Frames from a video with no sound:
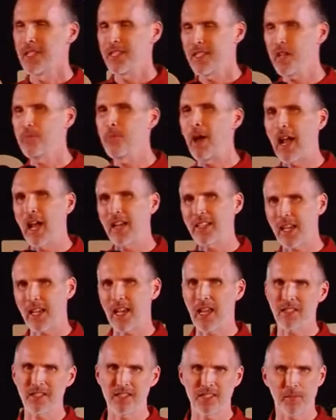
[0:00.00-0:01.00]
dia
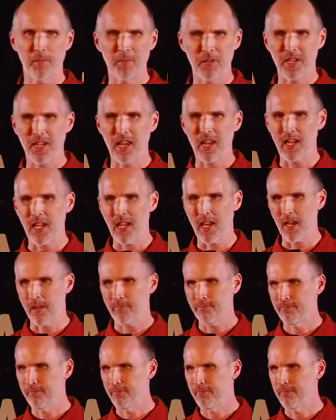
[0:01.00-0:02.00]
mengatakan seperti ini.